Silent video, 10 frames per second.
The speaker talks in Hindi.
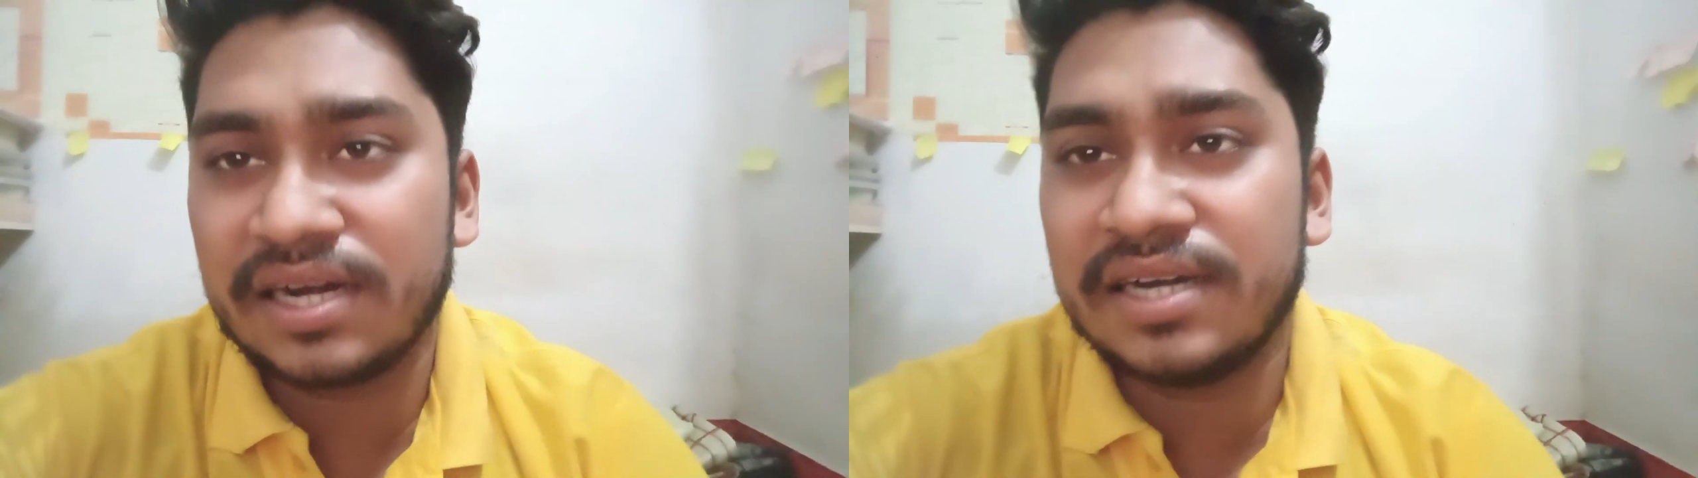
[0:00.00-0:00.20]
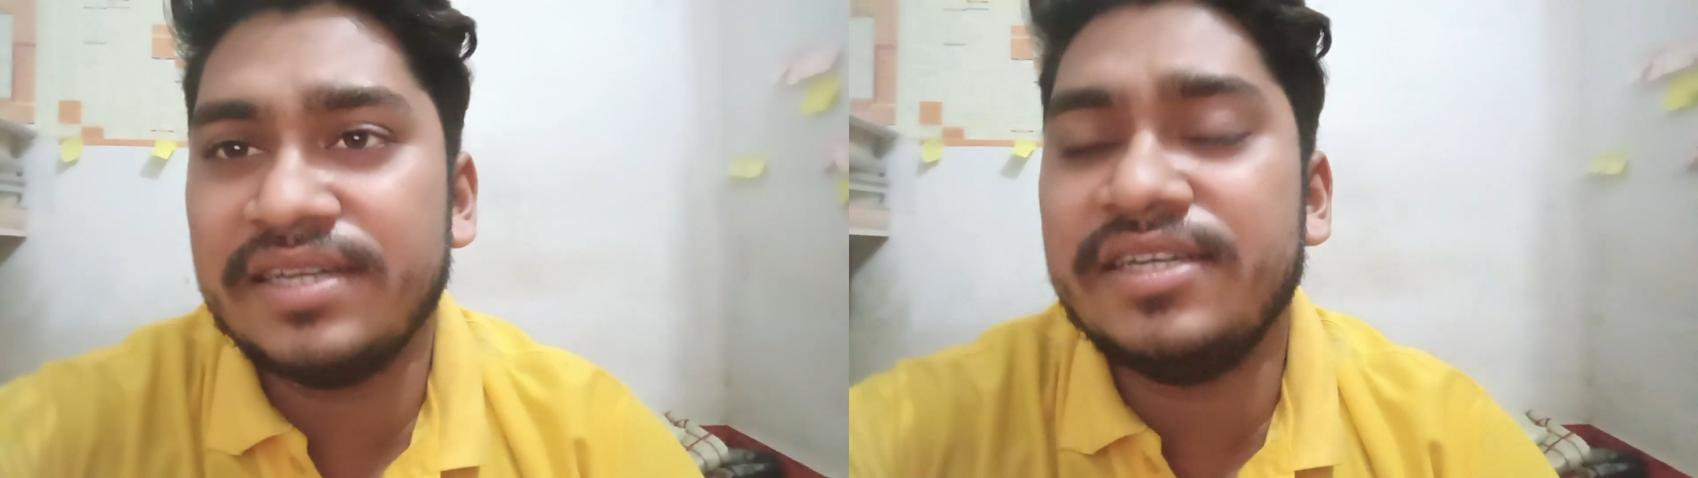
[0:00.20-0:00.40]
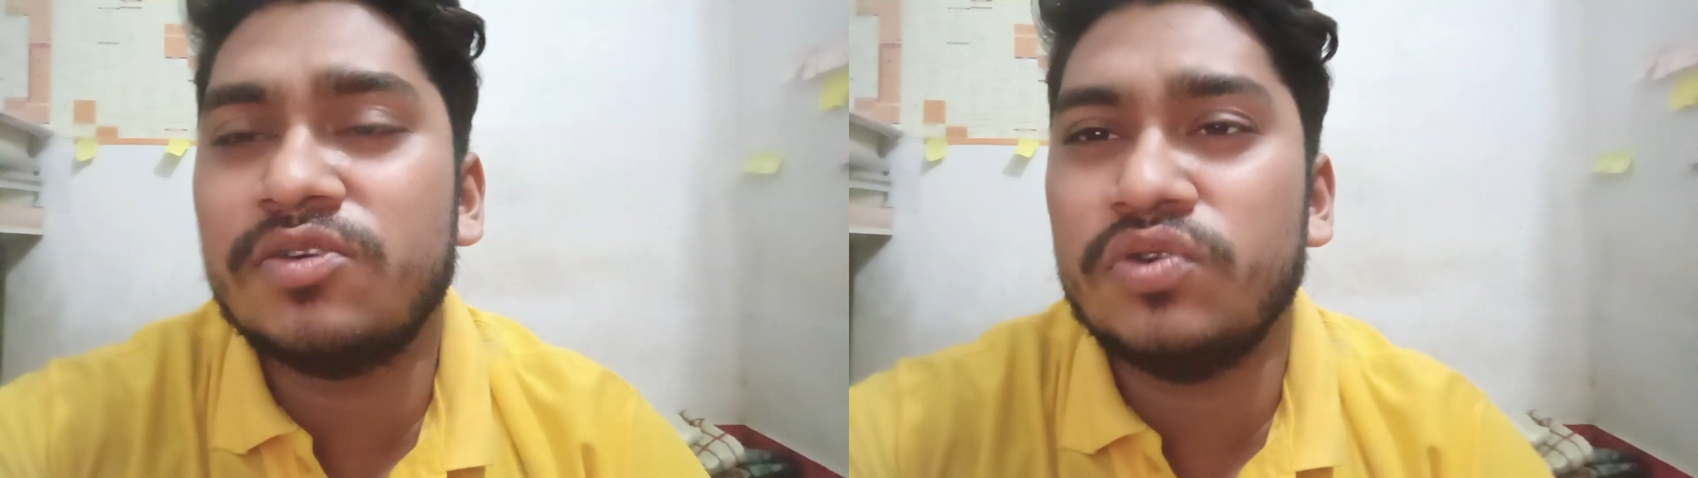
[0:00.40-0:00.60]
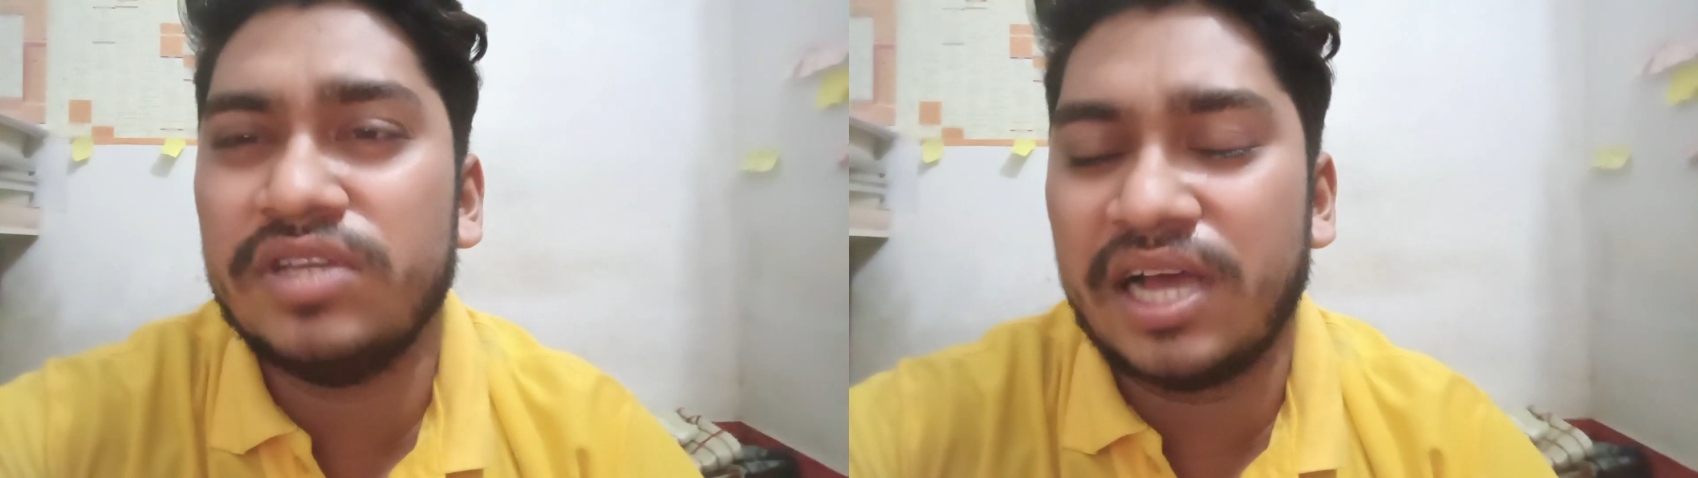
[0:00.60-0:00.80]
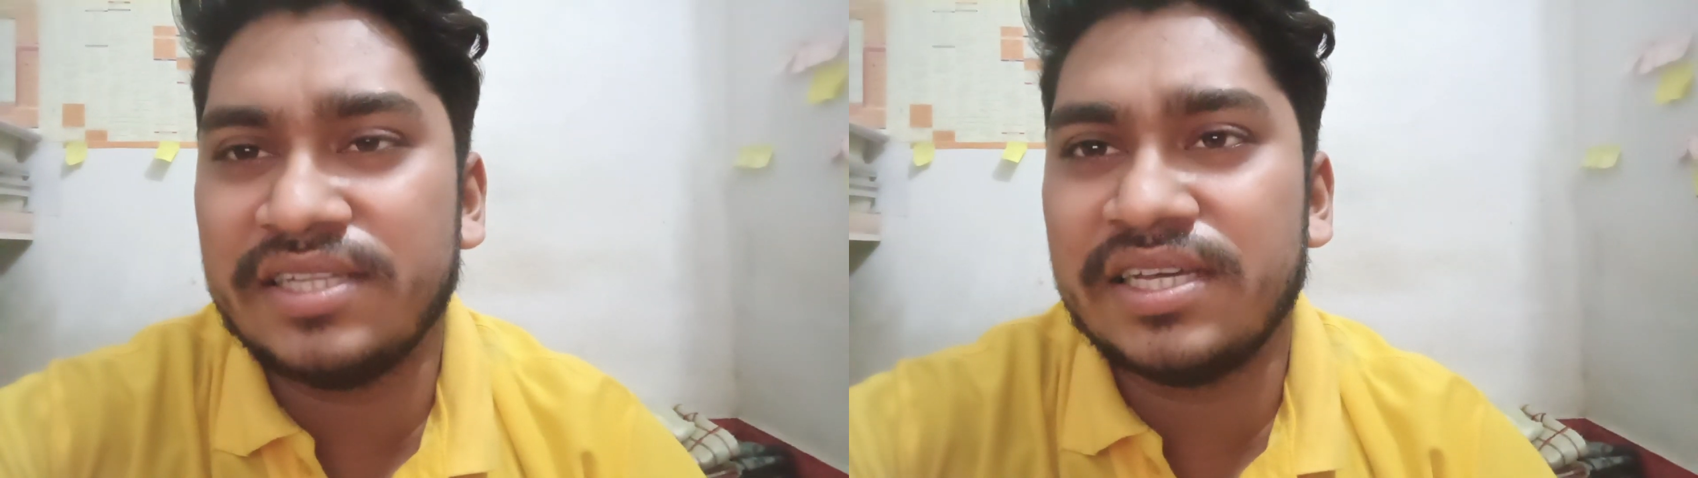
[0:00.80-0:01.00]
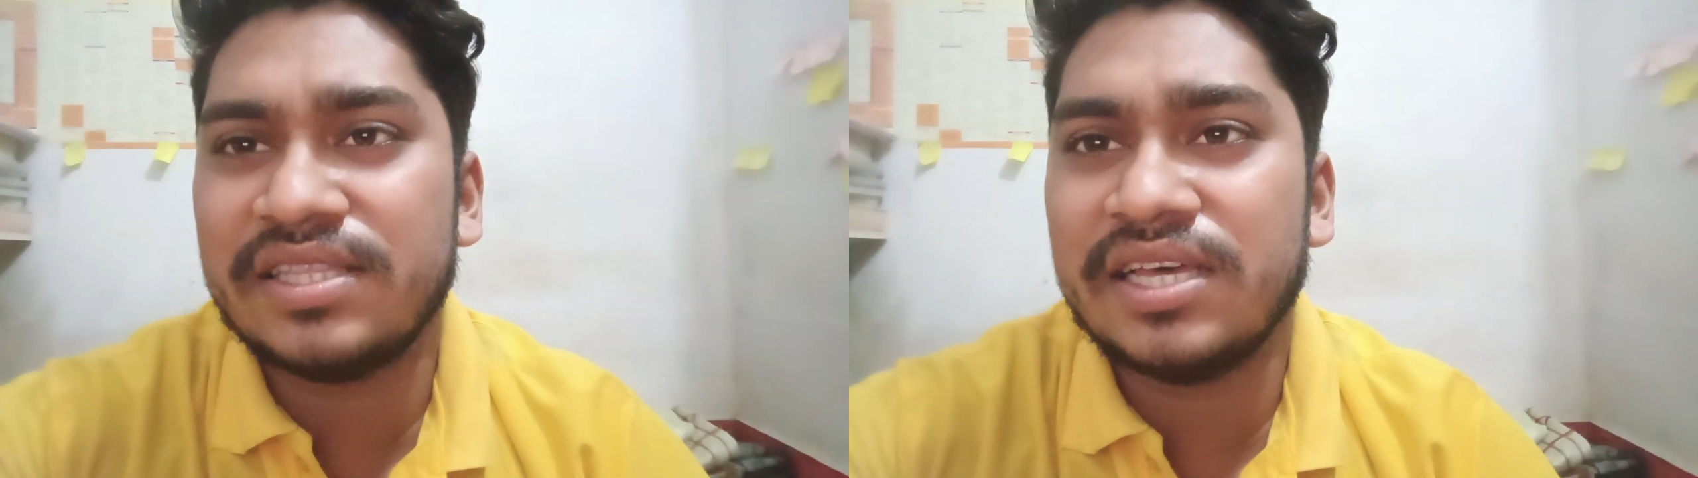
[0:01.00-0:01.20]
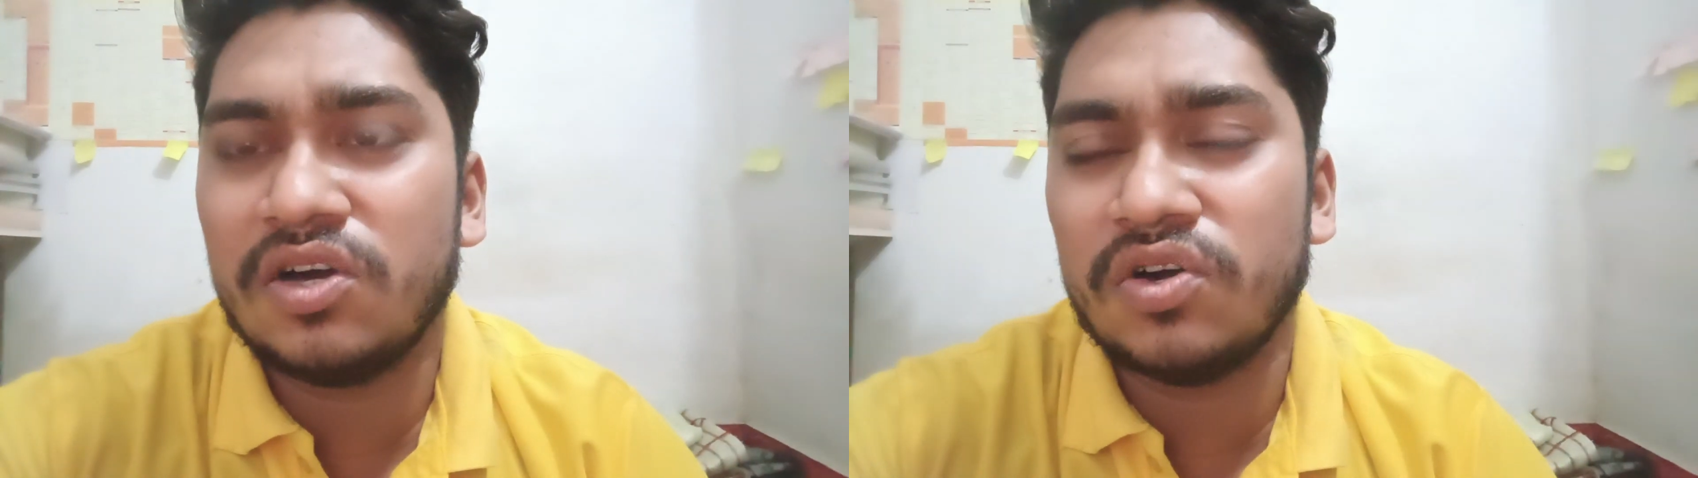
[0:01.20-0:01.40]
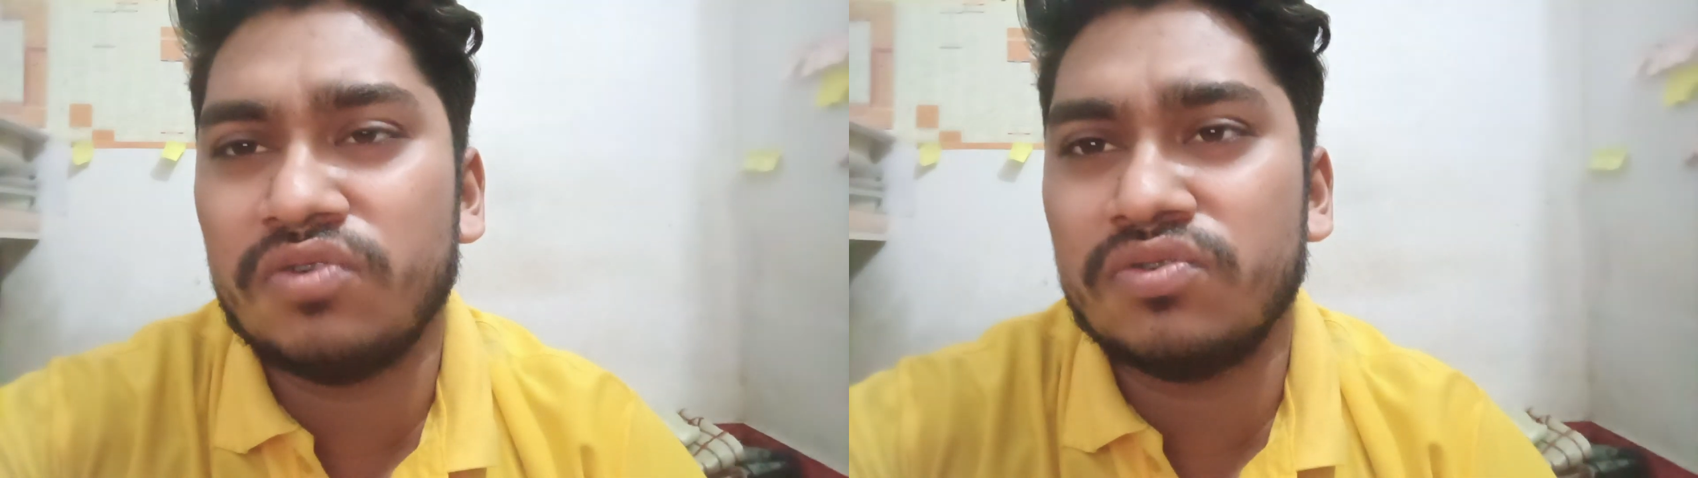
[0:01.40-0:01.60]
कैंडिडेट कोई आ जाता
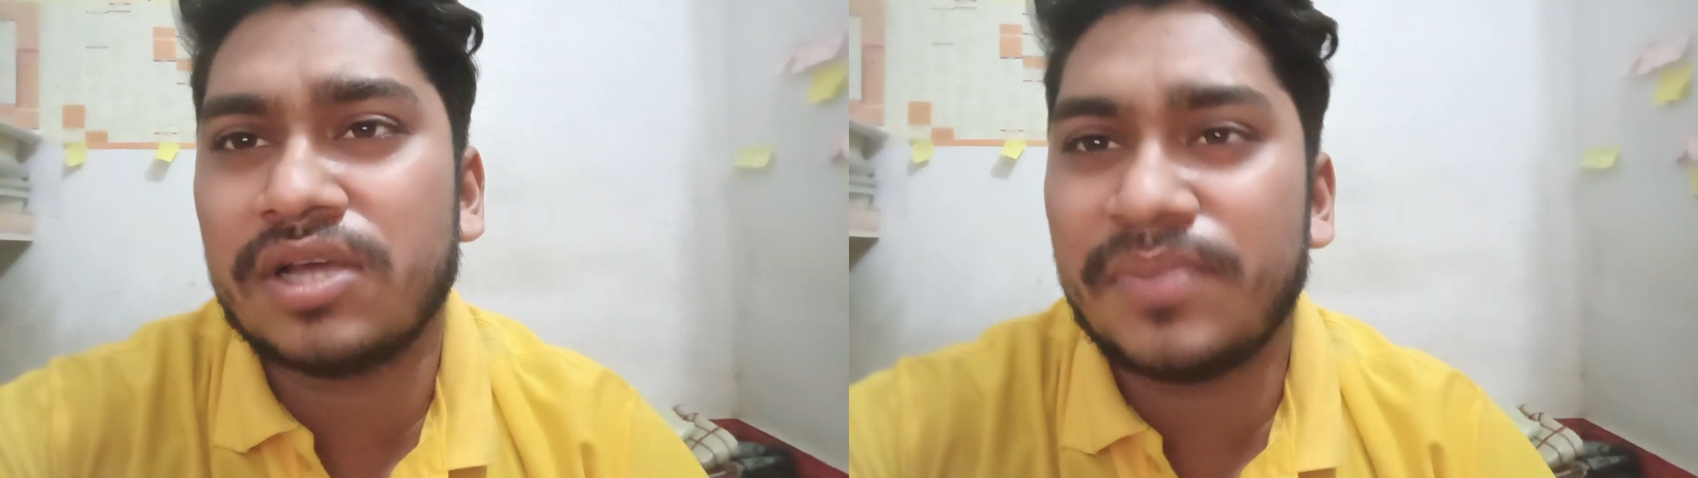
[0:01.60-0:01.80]
और उसका